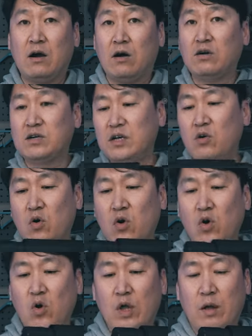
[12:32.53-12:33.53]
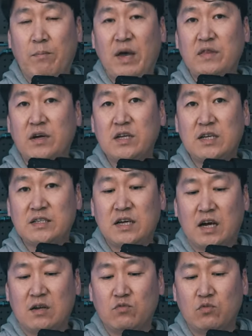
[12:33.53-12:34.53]
어 그리고 배터리
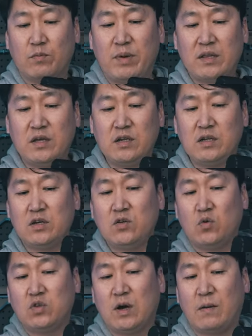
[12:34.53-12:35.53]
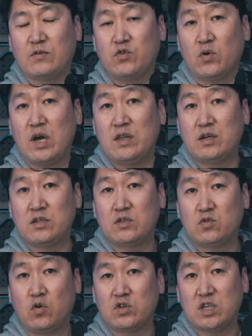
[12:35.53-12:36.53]
장착하는 부분 배터리는 요 양쪽에 있는
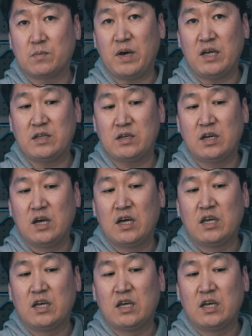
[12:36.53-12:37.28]
스톡 칙 패드